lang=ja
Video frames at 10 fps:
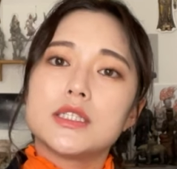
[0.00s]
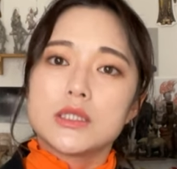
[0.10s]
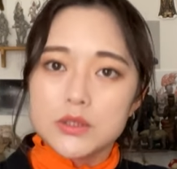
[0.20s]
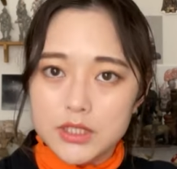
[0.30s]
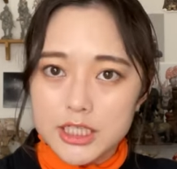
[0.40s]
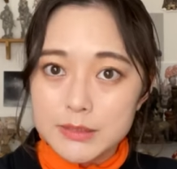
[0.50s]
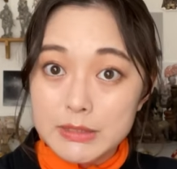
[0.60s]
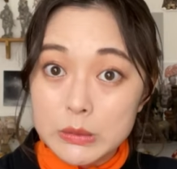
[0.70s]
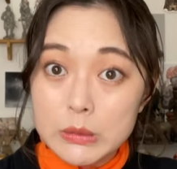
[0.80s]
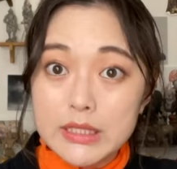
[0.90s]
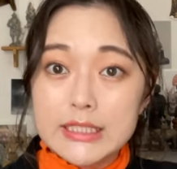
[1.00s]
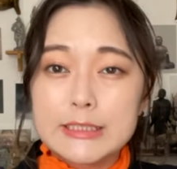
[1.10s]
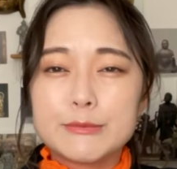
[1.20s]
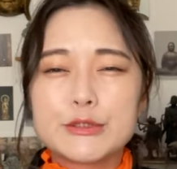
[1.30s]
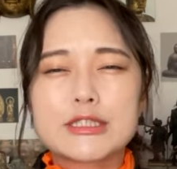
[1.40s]
師空海様どんな
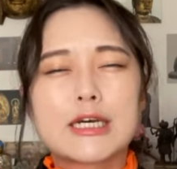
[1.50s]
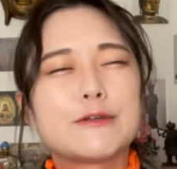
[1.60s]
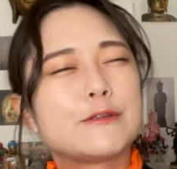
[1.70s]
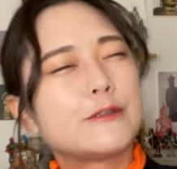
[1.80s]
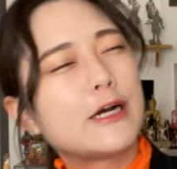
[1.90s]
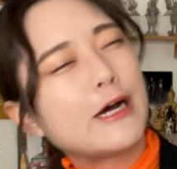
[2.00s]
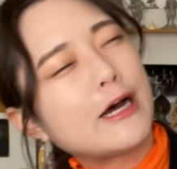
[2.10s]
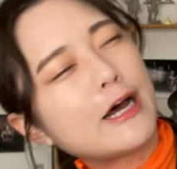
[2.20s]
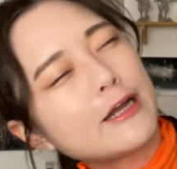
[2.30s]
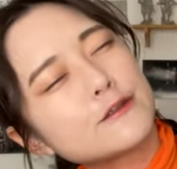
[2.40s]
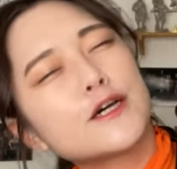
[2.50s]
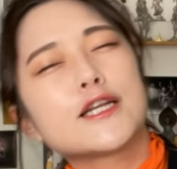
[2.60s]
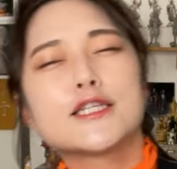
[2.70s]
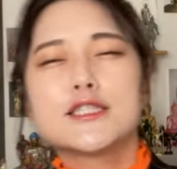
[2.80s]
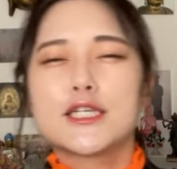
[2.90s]
人物かをずらーっと
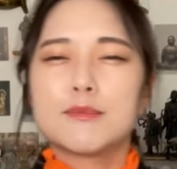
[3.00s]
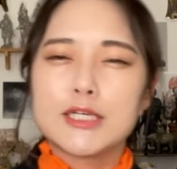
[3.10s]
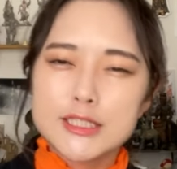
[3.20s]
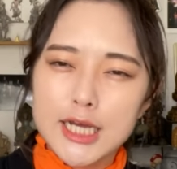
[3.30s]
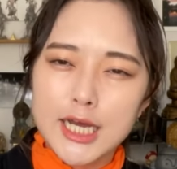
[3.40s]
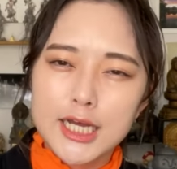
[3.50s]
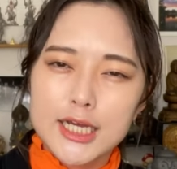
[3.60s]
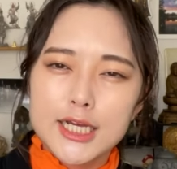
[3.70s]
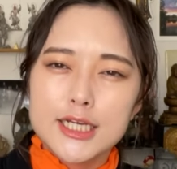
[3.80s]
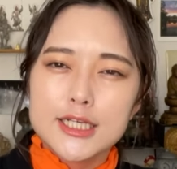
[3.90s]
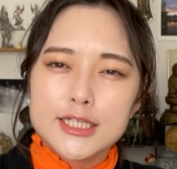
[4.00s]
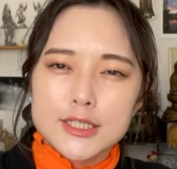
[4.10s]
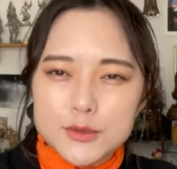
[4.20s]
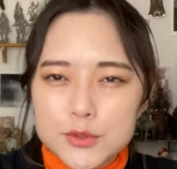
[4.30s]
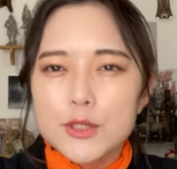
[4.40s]
話してきました
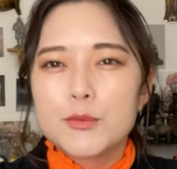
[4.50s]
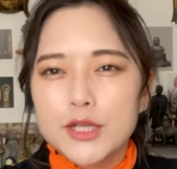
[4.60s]
ちょっとでも